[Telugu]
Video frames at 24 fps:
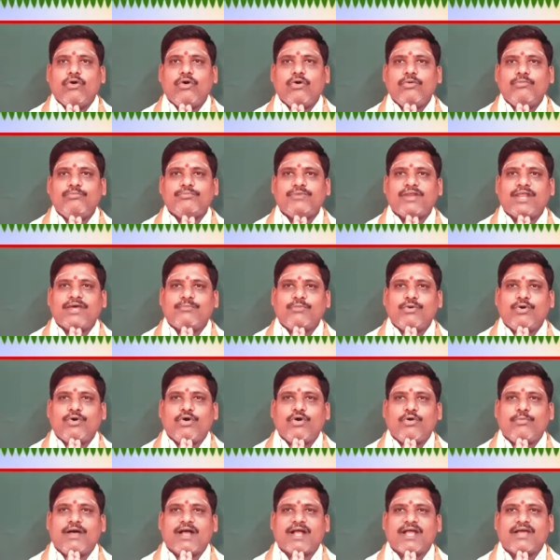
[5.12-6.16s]
ఓం నమో
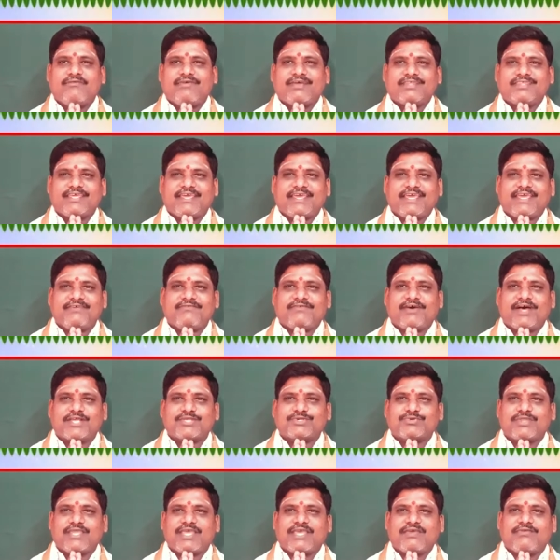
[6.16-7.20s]
భగవతే
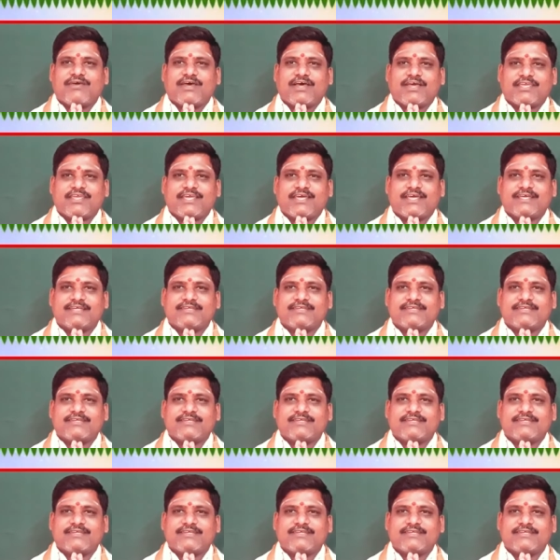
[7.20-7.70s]
వాసుదేవాయ